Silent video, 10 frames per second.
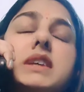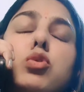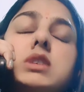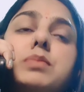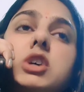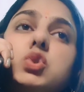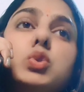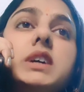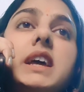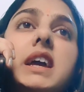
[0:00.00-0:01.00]
ये लोग जब तक
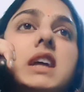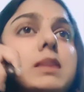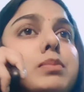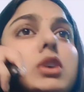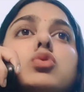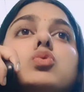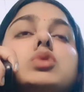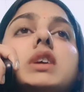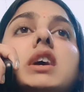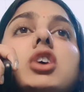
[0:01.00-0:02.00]
सोते रहेंगे ना तब तक तो
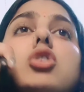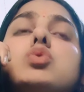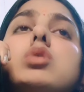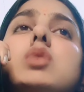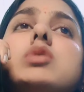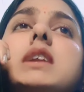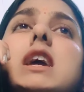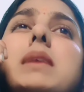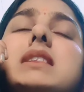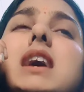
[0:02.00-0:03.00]
सोते रहेंगे और सो के उठने
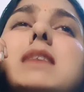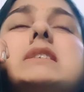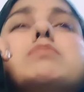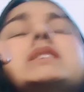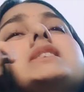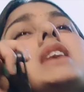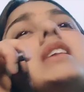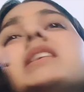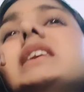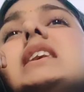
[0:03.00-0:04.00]
के बाद आपस में इतना
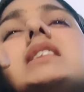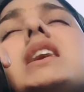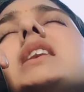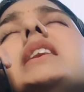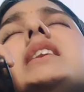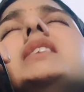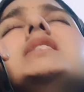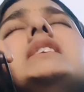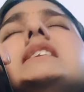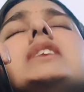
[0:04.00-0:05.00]
लड़ेंगे इतना लड़ेंगे
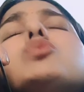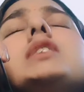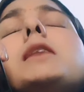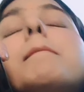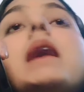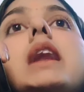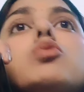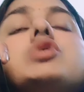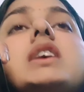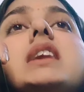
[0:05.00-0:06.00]
एक दूसरे के बाल
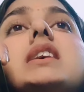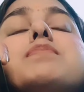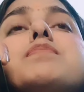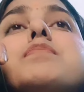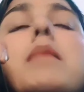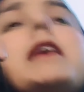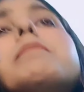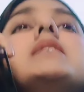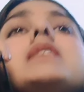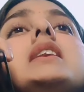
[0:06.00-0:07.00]
नोच डालेंगे
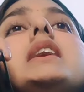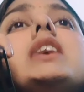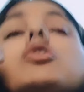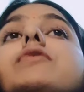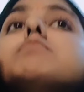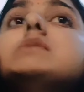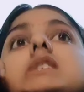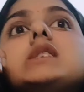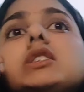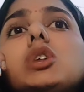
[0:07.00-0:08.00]
मारपीट करने लगेंगे और फिर
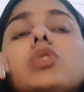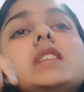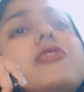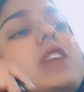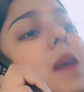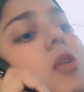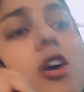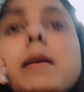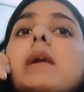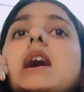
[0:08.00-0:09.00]
मेरा सर दर्द हो जाता है फिर हम
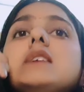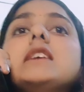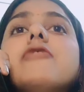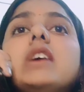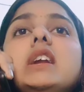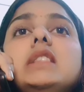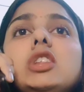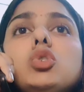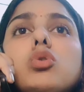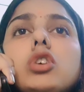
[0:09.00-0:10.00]
और अपना हाथ साफ कर लेते
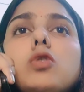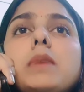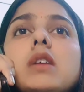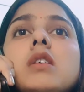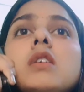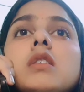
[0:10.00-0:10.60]
हैं इन दोनों के ऊपर